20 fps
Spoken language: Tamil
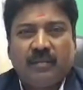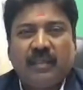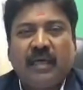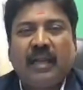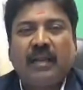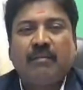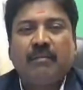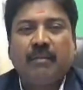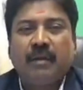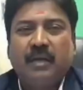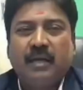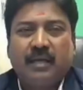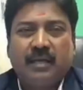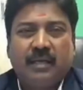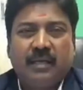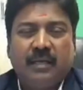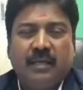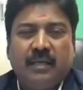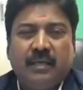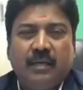தரமாக
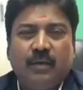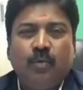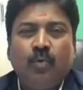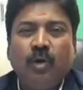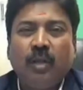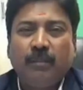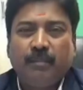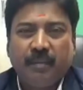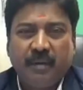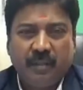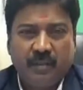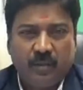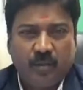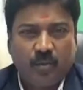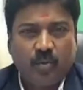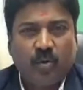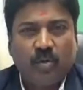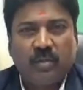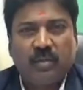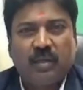நூலை பிரித்து
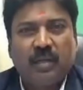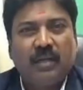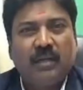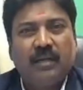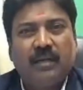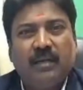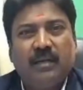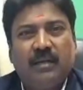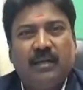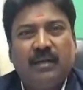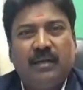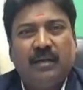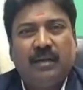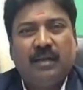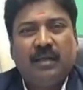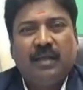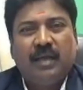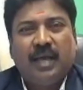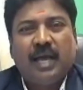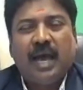கொடுத்தால்
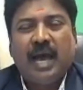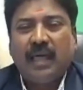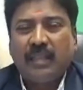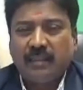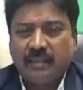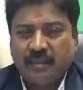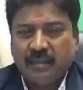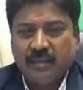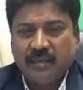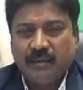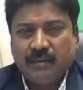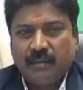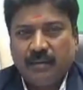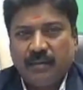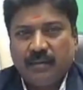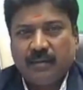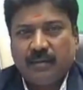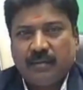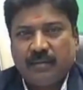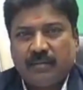அந்த
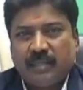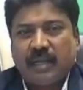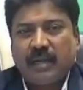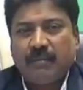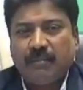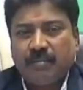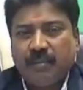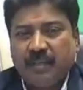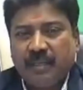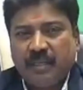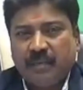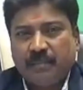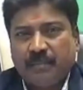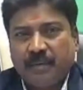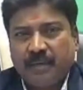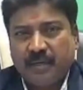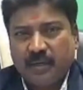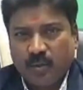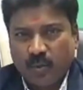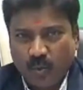தரம்
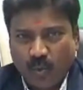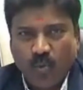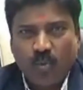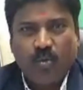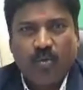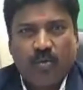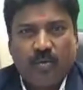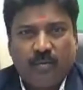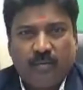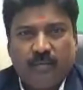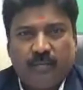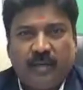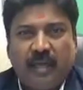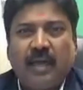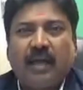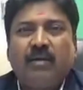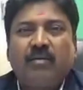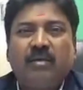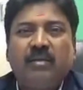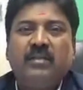பிரிக்கப்பட்ட நூல்
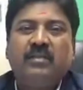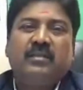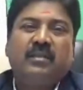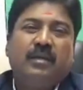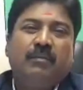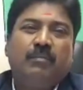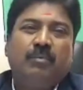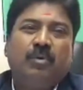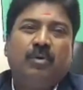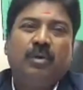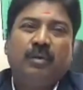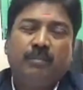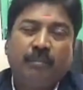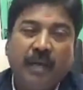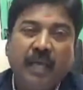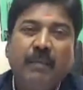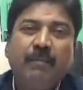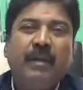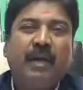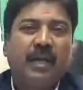நாங்கள் வந்து திரும்ப
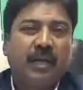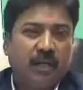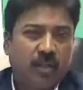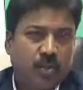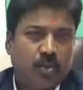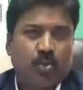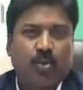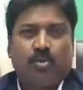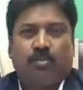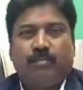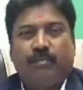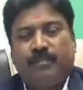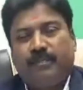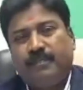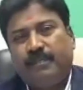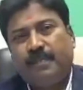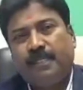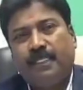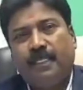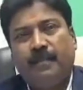பைபேக் எடுத்துக்கிறோம்
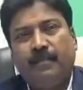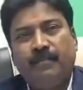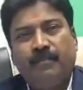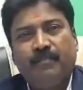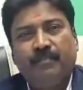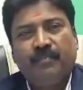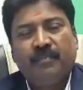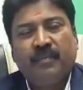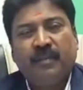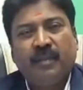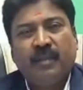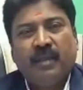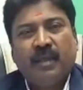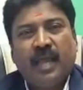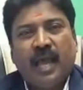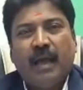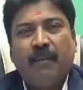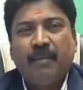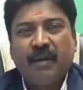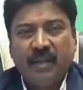
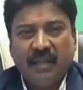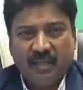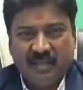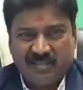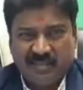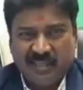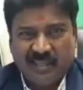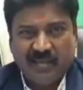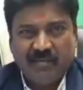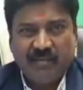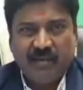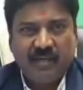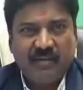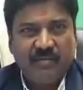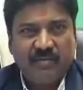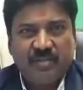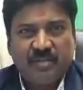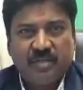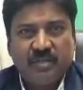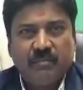அப்போ நீங்கள் செய்ய வேண்டிய
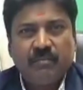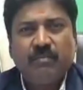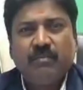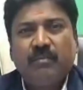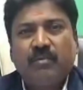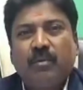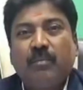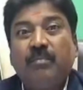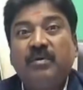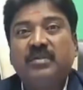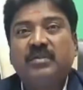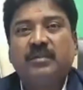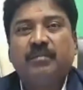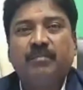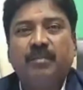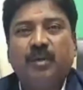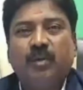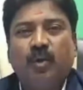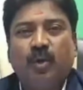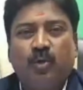விஷயம் ரொம்ப
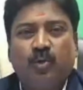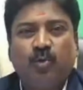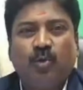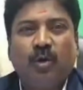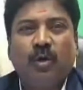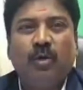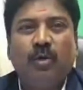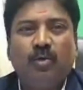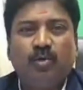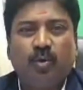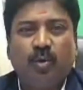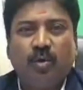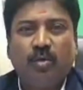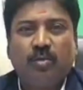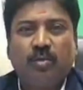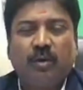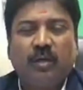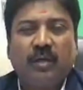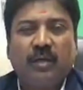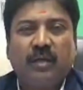சிம்பிள் ஒரு தொழில்
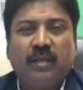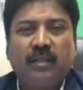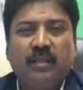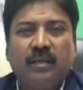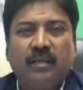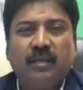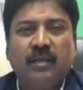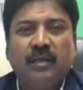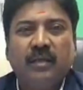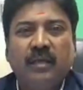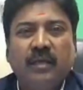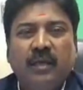தொழில் தொடங்குறதுக்கு